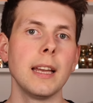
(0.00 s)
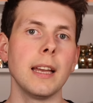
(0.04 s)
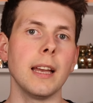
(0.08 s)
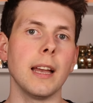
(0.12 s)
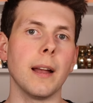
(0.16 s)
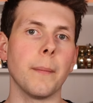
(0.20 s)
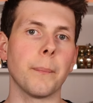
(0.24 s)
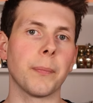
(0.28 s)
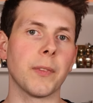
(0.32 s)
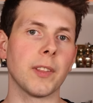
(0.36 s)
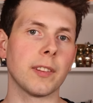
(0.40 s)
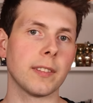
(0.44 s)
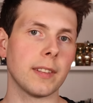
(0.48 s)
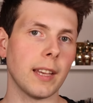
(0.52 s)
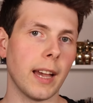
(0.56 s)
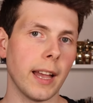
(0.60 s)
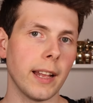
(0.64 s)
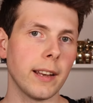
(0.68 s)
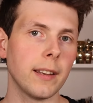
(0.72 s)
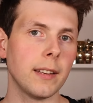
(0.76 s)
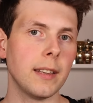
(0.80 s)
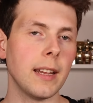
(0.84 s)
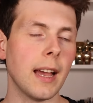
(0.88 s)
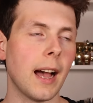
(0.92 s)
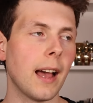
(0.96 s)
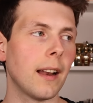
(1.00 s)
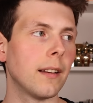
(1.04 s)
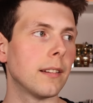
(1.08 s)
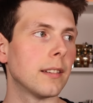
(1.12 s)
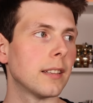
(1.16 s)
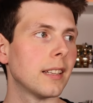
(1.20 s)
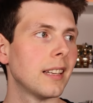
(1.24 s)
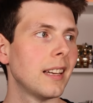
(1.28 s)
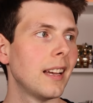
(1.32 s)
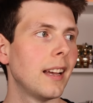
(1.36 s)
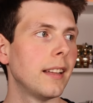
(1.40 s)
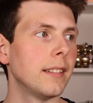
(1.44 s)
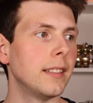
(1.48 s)
Ähm, das teilen die alle,
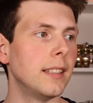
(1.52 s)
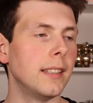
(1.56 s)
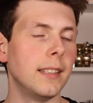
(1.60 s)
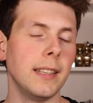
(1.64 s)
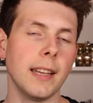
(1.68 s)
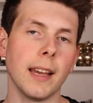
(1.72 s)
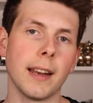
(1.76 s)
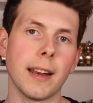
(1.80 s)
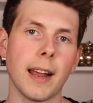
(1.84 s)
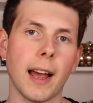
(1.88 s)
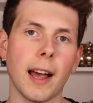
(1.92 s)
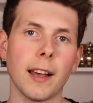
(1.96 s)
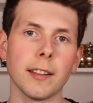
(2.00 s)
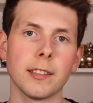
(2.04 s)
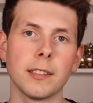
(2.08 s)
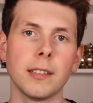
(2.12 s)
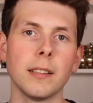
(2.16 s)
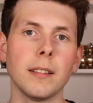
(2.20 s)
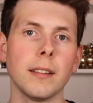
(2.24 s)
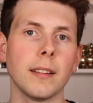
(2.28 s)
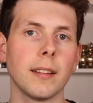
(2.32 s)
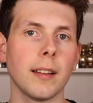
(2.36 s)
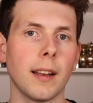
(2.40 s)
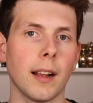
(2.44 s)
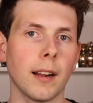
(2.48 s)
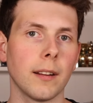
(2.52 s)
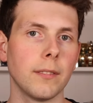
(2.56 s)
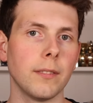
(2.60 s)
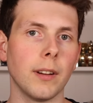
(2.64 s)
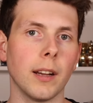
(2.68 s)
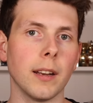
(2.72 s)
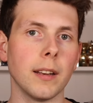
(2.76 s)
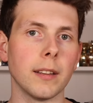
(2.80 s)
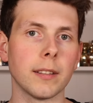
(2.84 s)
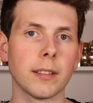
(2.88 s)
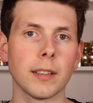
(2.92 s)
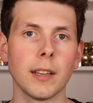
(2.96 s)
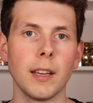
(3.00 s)
die DNAs sind nicht
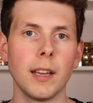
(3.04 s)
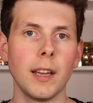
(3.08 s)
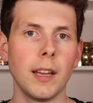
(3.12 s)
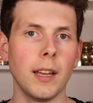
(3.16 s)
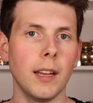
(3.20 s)
langweilig.